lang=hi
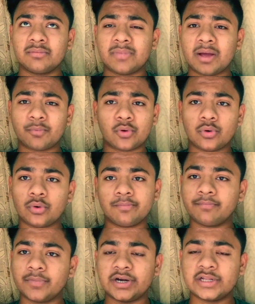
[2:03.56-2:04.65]
मैं आपको
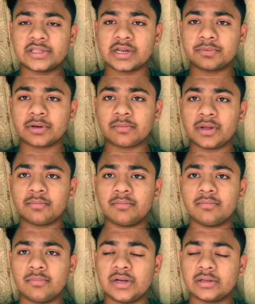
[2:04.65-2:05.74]
डिस्क्रिप्शन में
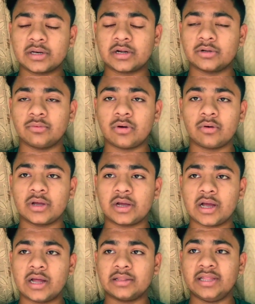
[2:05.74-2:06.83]
मेंशन कर दूँगा
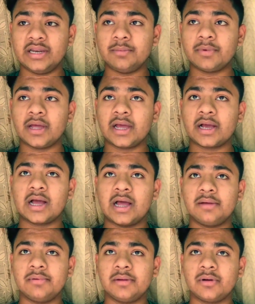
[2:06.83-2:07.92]
कहाँ दिल्ली में है कहाँ
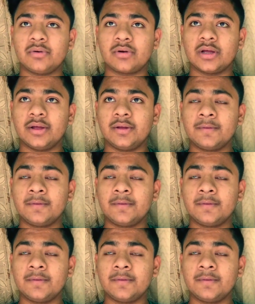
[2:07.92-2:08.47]
अवेलेबल ओके